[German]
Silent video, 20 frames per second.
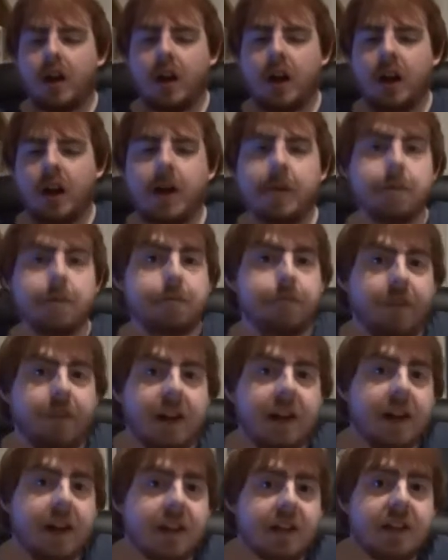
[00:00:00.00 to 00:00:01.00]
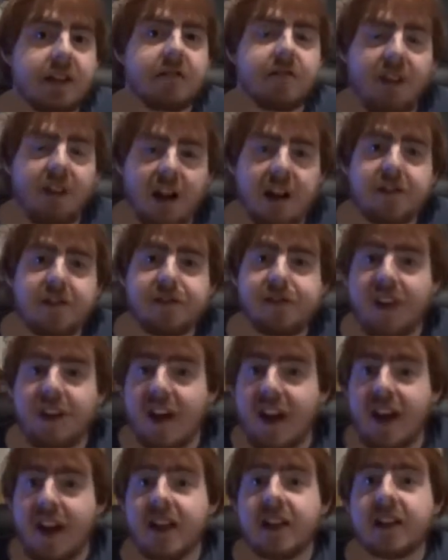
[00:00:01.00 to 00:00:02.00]
Ähm, weil er
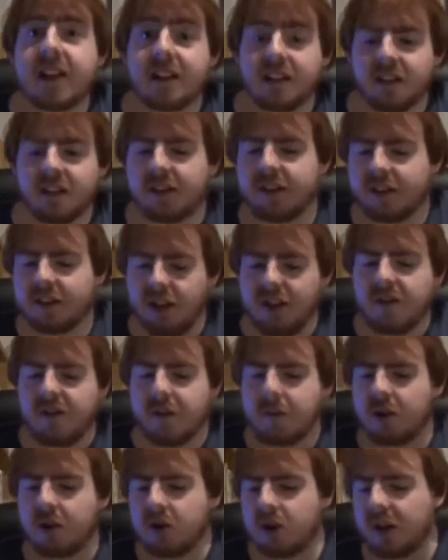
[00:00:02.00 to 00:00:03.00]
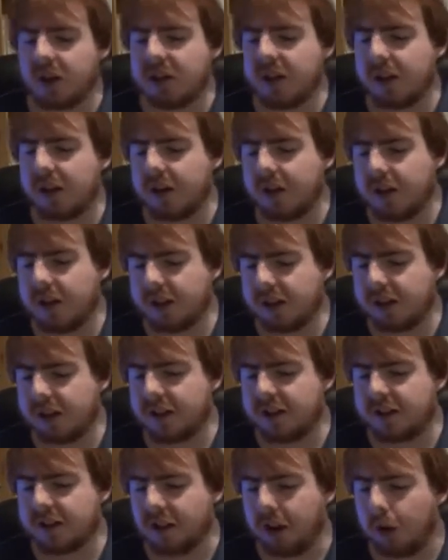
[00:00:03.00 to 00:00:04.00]
gewaltverherrlichend ist. Der Film erscheint ja
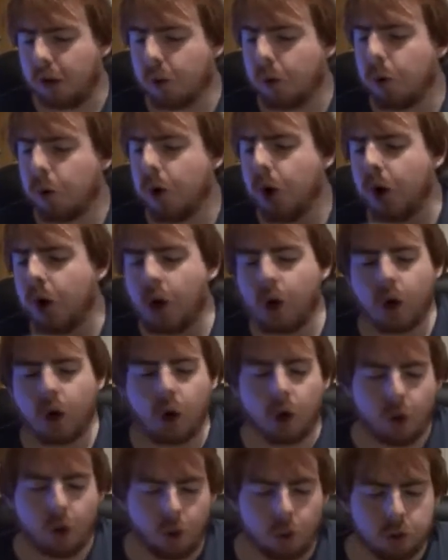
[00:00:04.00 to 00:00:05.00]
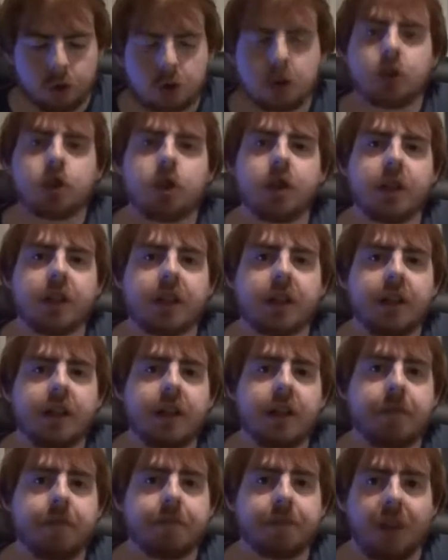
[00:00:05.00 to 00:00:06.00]
jetzt auch ungeschnitten
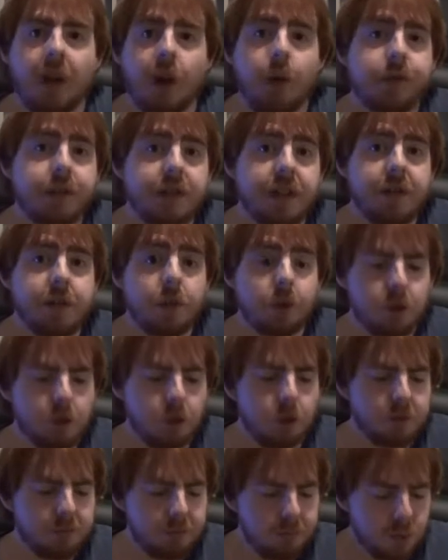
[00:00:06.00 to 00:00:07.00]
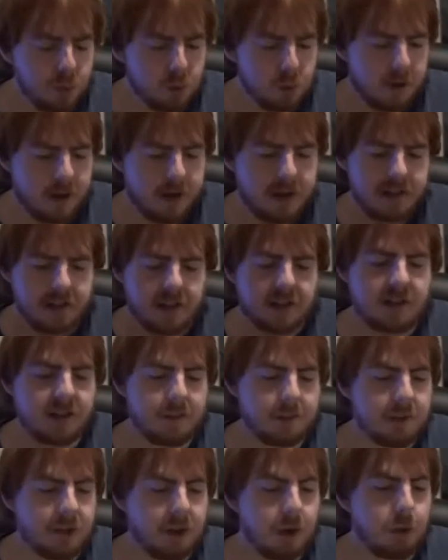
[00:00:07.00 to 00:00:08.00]
auf DVD und Blu-ray.
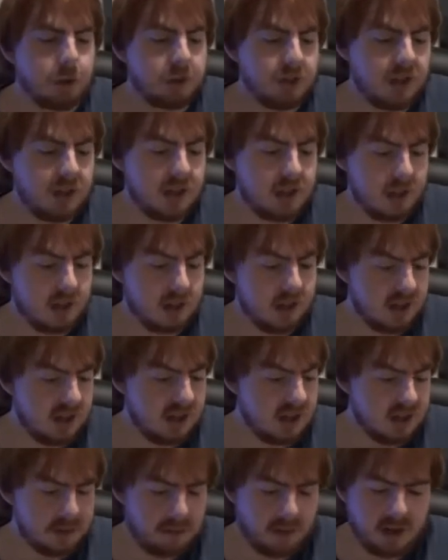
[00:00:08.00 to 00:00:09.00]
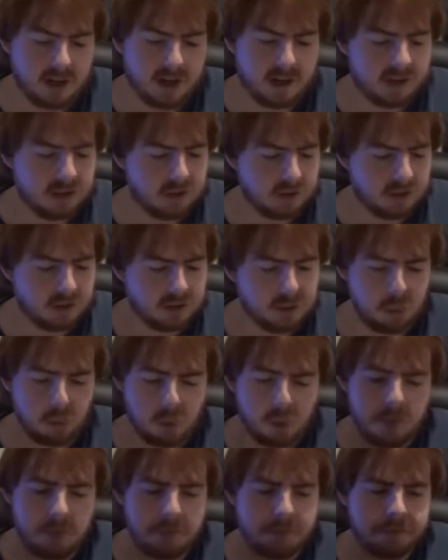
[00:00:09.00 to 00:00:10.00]
Deshalb auch der Bericht
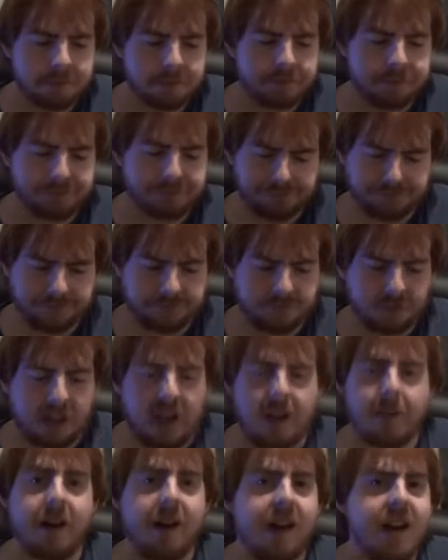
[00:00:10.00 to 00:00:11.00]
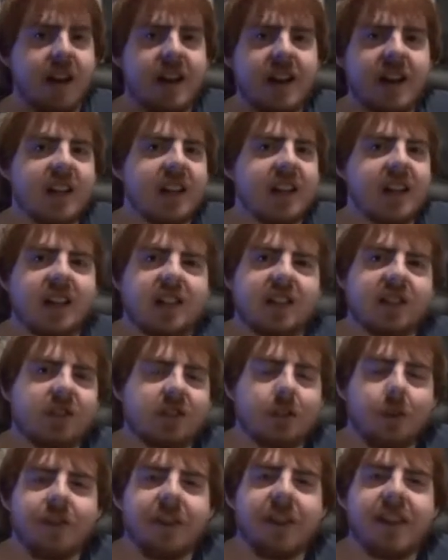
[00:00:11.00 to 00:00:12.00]
dazu. Aber
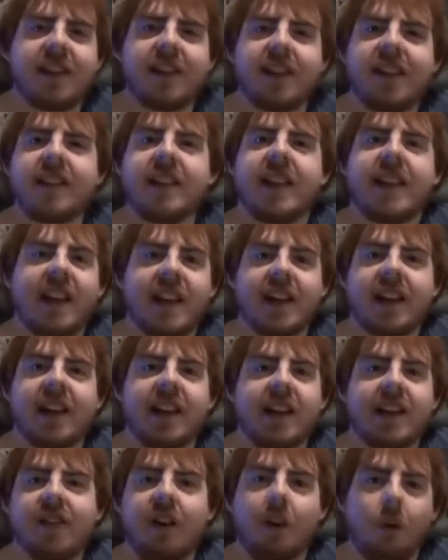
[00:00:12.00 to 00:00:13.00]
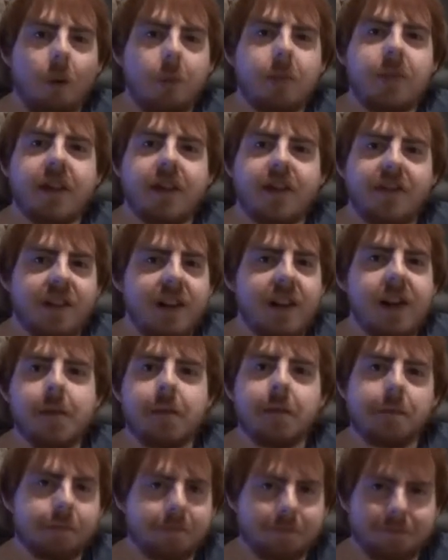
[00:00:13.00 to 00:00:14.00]
schon wirklich sehr, sehr lächerlich, warum der Film